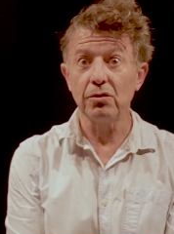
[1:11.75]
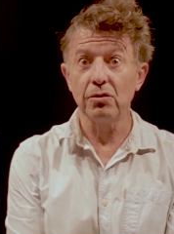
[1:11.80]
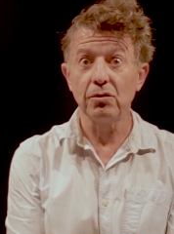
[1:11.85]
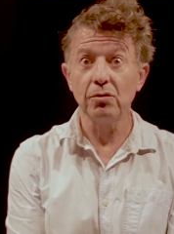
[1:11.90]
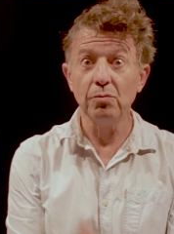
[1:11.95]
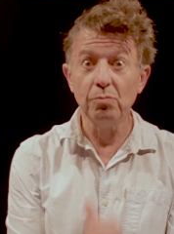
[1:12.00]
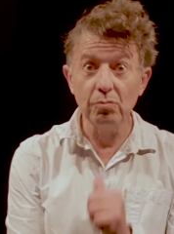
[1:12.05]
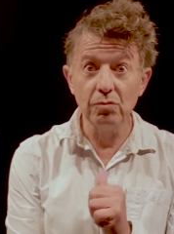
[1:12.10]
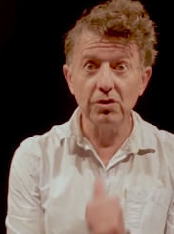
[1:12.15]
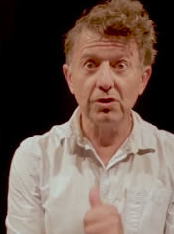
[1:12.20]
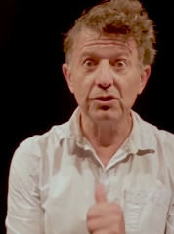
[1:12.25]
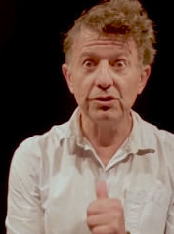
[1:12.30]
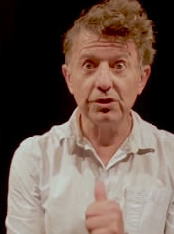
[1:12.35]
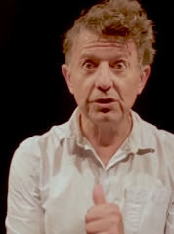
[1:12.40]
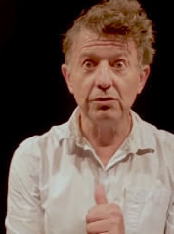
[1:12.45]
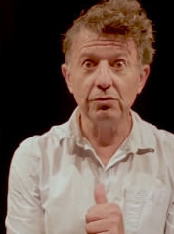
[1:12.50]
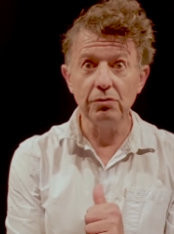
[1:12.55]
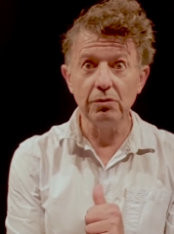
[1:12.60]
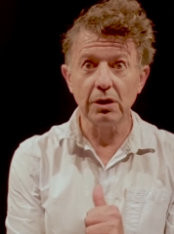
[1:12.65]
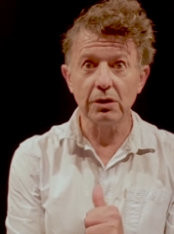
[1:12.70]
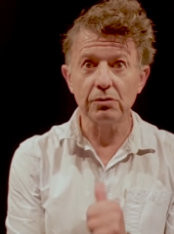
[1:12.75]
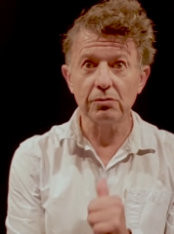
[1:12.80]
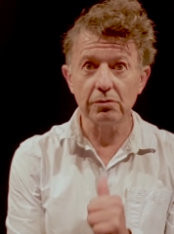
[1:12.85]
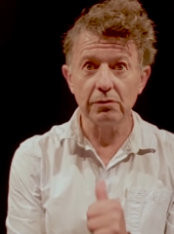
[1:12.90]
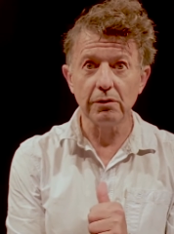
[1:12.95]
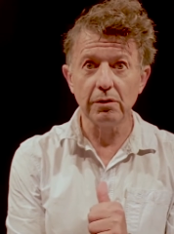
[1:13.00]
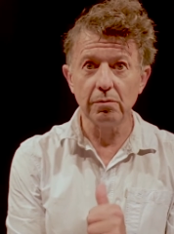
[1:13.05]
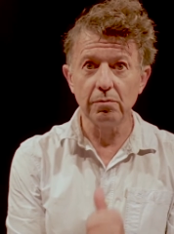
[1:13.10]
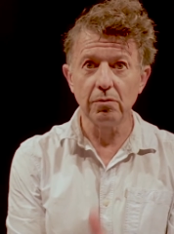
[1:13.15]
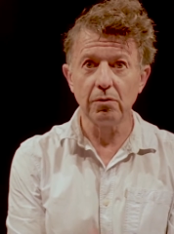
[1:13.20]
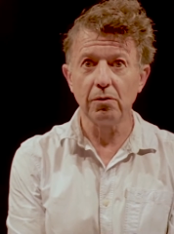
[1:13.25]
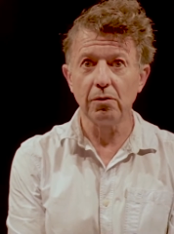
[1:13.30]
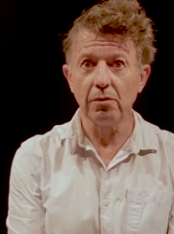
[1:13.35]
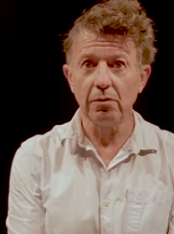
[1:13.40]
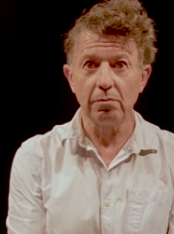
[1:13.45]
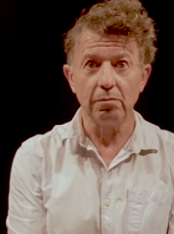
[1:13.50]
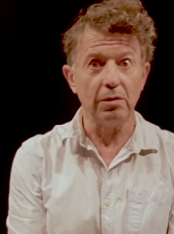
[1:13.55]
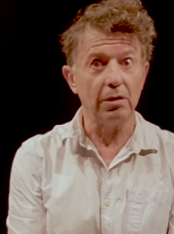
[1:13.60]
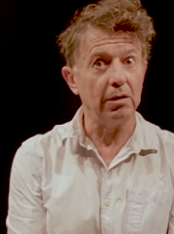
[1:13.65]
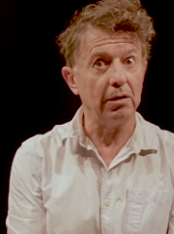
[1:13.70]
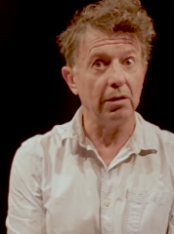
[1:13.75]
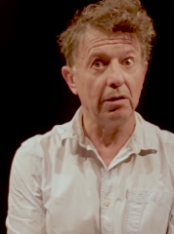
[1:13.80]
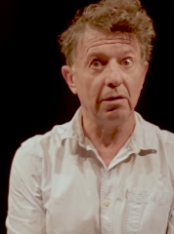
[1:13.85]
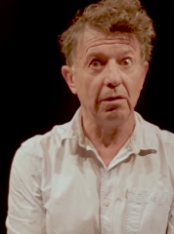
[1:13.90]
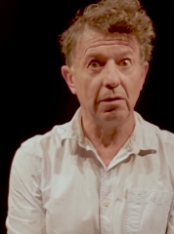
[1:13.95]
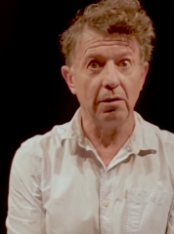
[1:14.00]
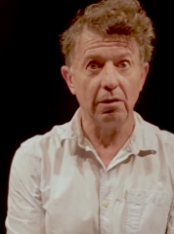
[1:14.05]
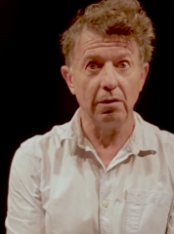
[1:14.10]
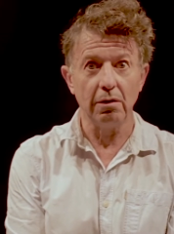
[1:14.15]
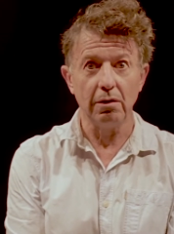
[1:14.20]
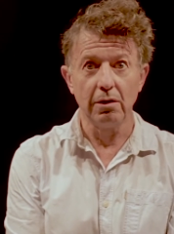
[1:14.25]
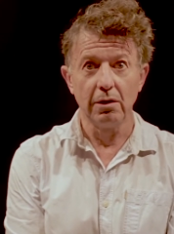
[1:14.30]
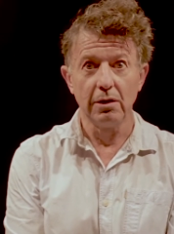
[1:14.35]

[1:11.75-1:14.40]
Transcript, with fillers: que moi j'ai eu à sauver le monde, ben,